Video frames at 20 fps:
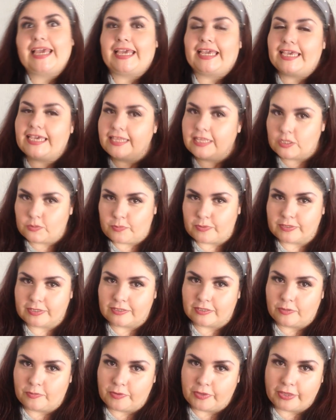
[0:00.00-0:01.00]
Y después de
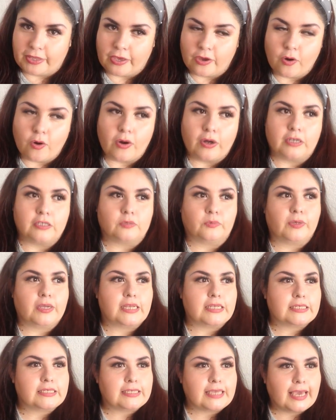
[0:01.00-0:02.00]
ese video les voy
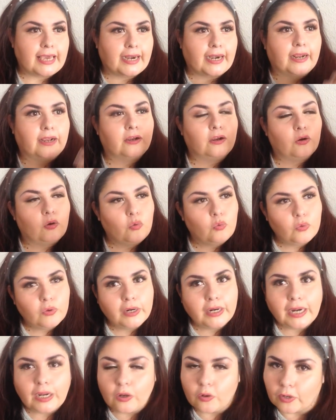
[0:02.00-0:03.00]
a hacer
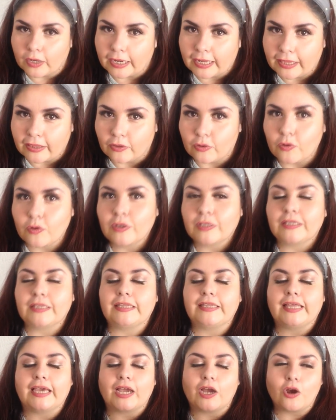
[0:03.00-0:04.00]
un recorrido
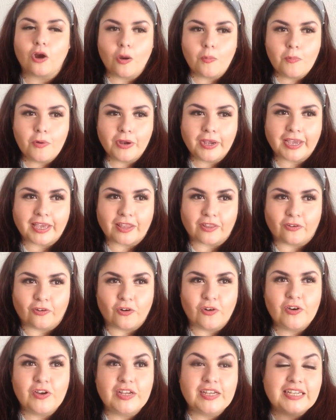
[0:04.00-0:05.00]
de cómo
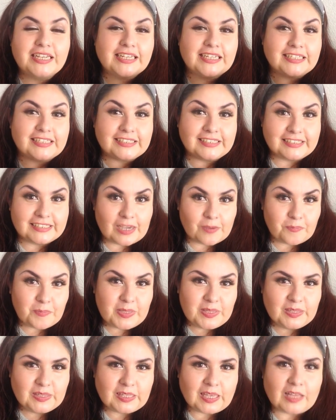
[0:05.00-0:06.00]
quedó ya
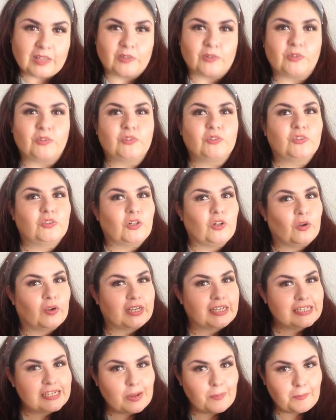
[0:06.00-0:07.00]
pintado lo
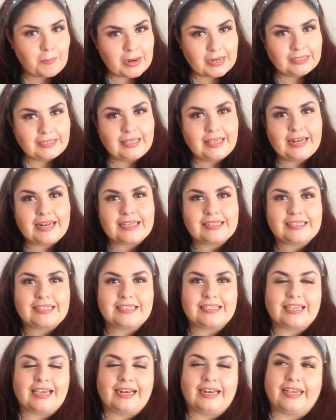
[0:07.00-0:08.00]
que es la parte de las
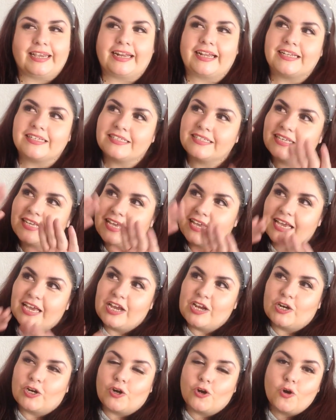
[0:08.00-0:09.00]
escaleras
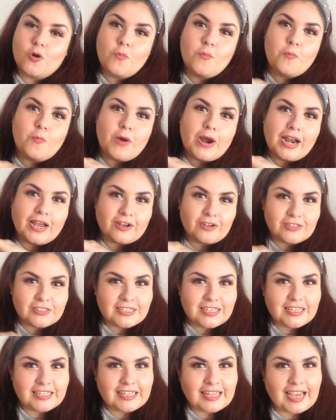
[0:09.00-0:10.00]
rumbo a la
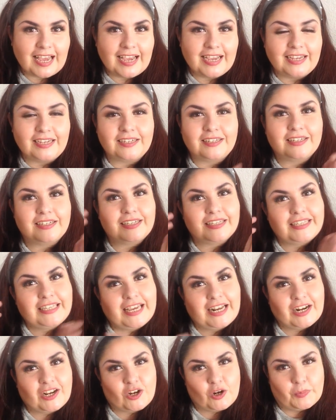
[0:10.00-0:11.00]
cocina
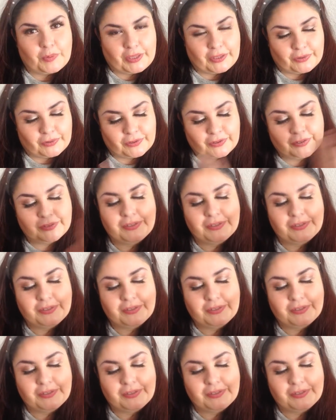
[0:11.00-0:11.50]
y el comedor.